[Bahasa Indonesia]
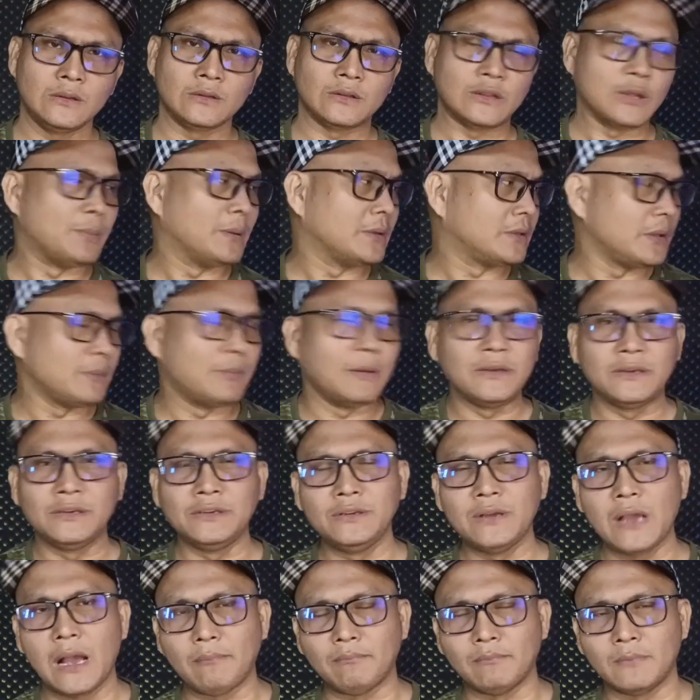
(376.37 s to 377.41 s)
tiba-tiba
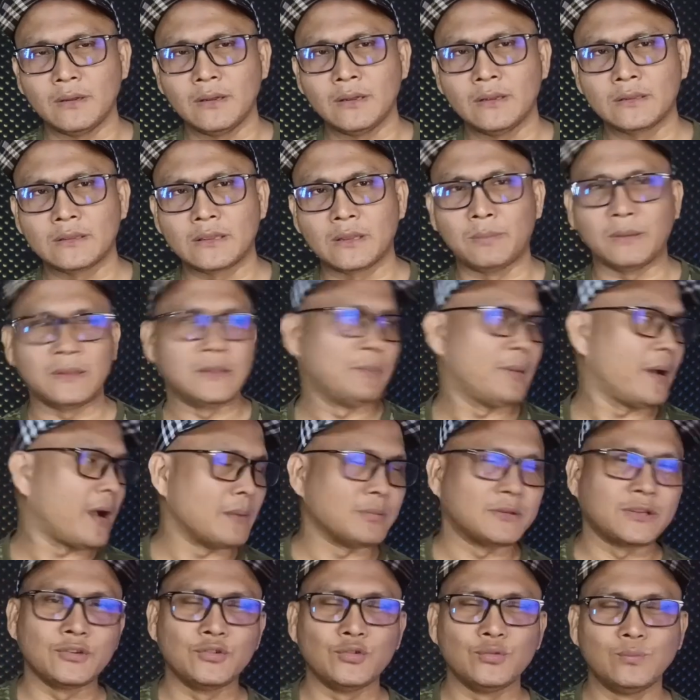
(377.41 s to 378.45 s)
diam, tiba-tiba
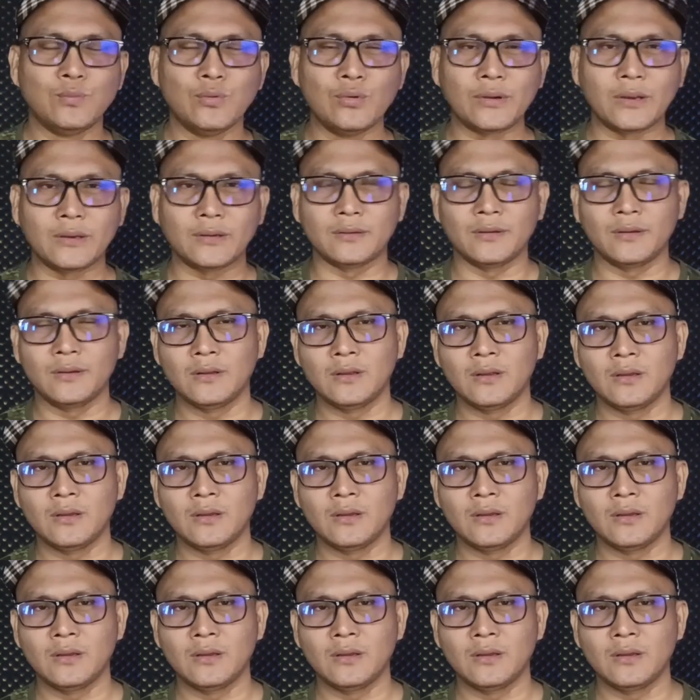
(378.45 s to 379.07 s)
gak bisa dihubungin.